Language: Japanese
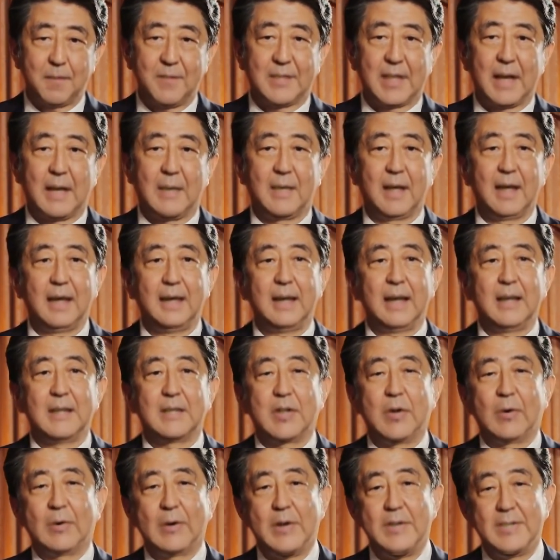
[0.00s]
洗礼に
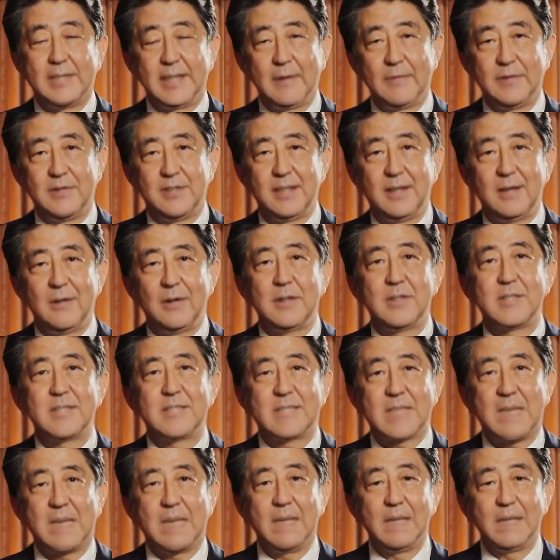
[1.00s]
記憶してほしいので
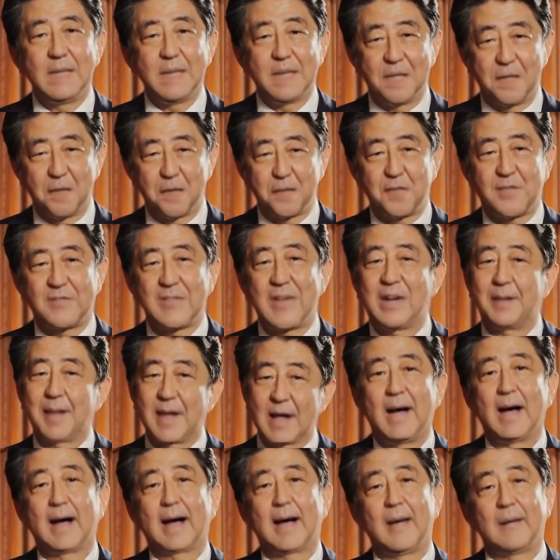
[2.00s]
すそれで
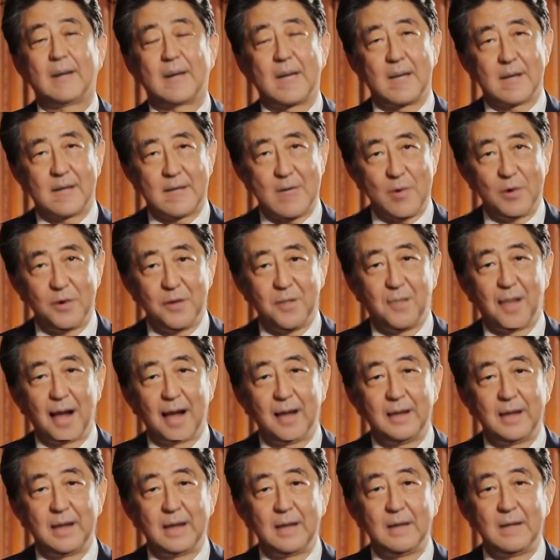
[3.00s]
は本
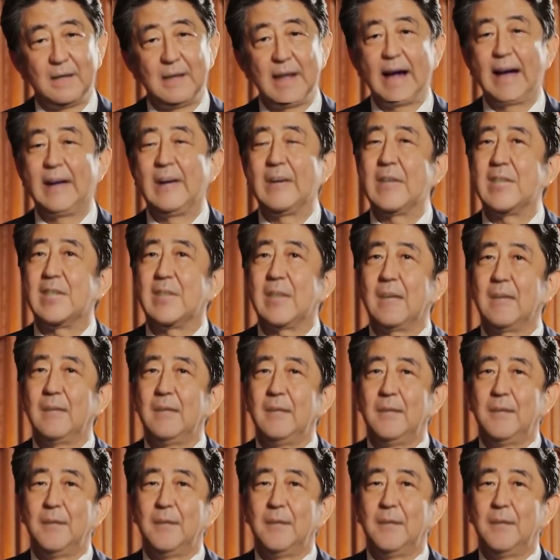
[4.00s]
題に入ります